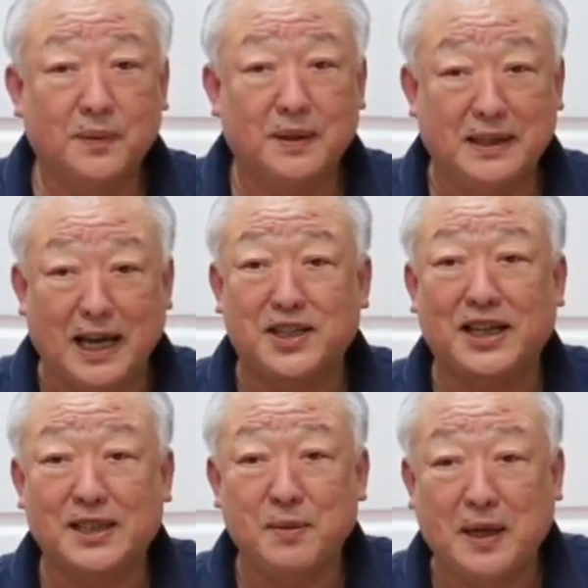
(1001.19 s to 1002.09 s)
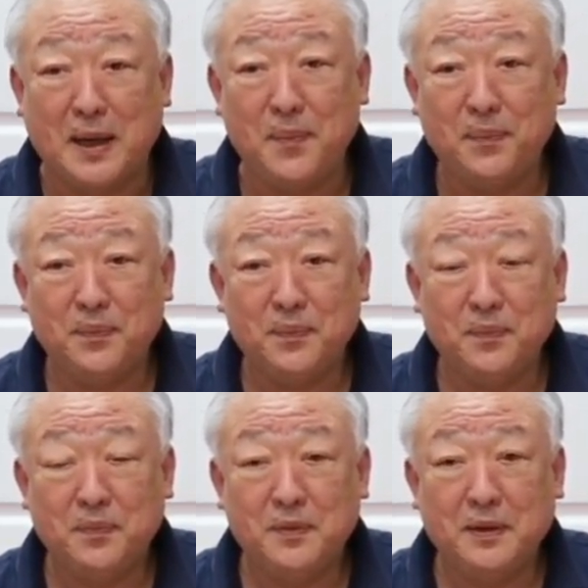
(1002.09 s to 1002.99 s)
이해하시겠습니까?
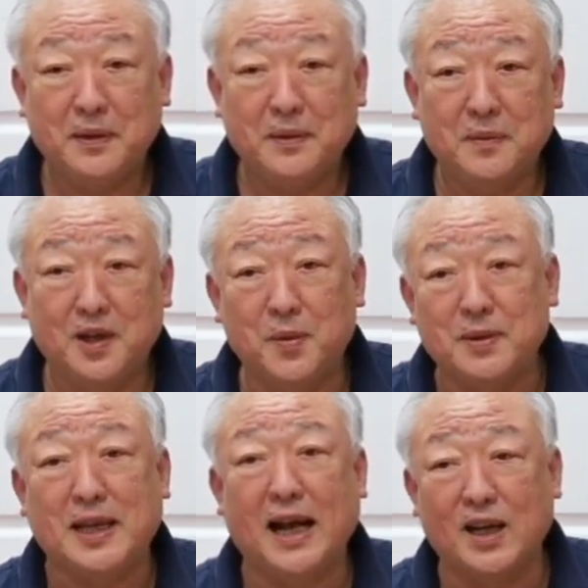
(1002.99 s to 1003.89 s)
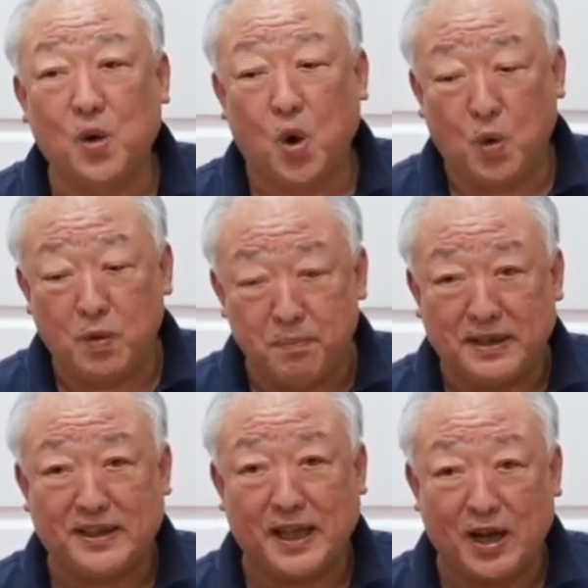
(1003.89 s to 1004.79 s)
여러분 생각에는 5분
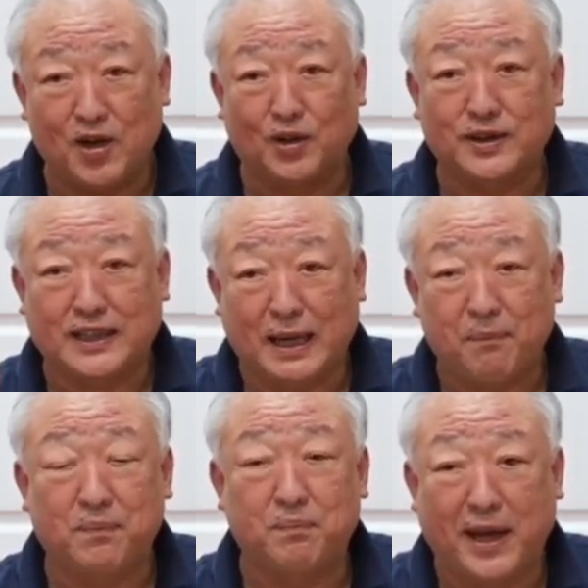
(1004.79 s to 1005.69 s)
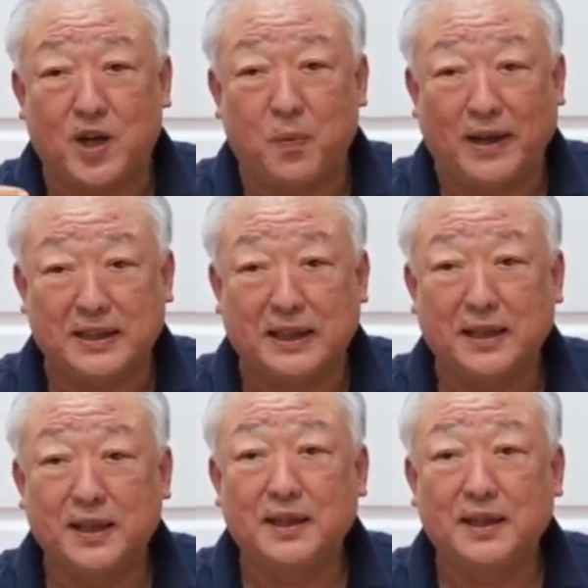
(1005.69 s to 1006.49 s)
미스된 걸 어떻게 메이크업하지?